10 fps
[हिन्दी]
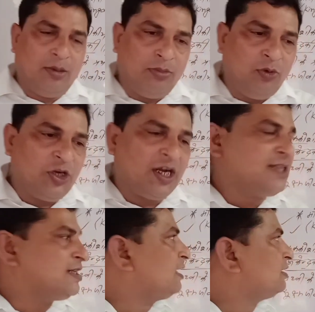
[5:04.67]
मोनेडा
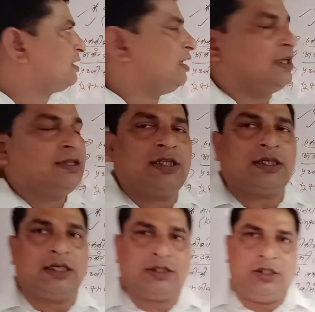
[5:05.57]
जगत के
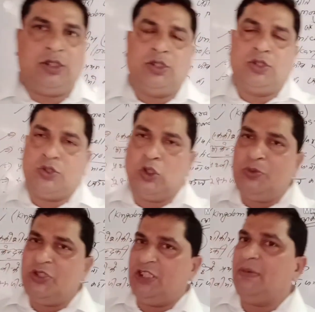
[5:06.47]
अंतर्गत जो
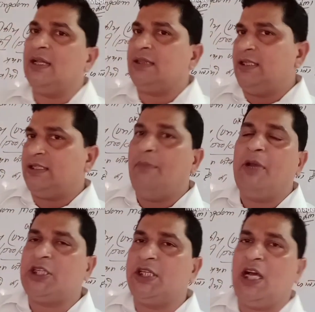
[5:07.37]
भी जीव आते हैं जैसे
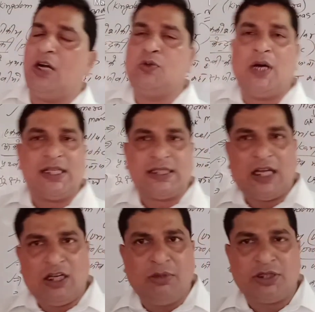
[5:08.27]
बैक्टीरिया हुआ
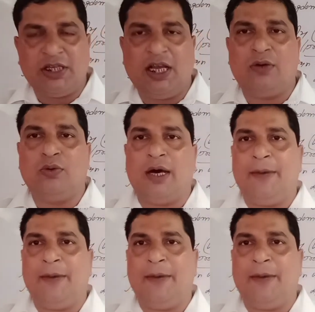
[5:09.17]
सैनो बैक्टीरिया हुआ